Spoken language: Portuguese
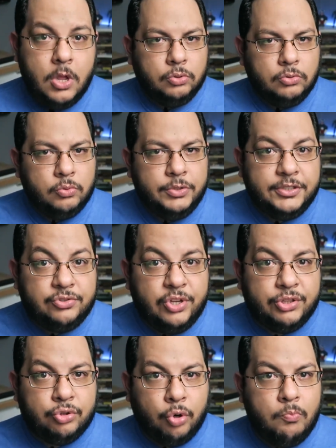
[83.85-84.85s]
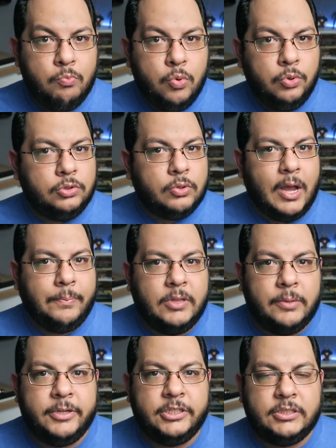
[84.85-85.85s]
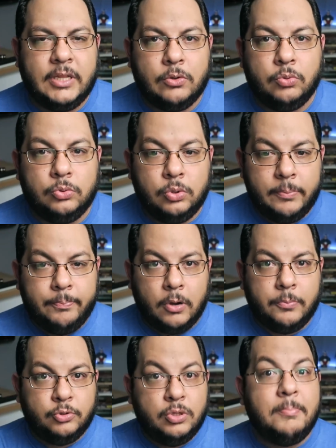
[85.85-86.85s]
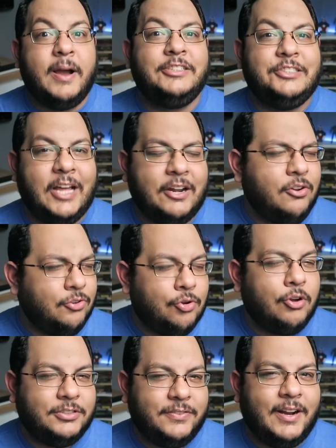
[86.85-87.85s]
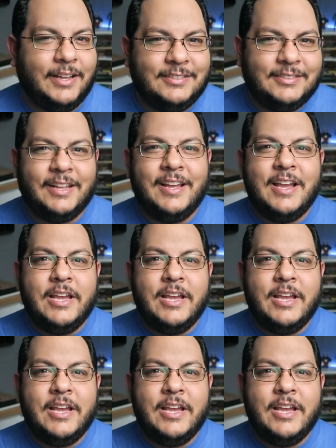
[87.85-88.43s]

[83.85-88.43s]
tudo isso entrou muito rapidamente na cultura pop, no imaginário, eu gosto de falar isso, né?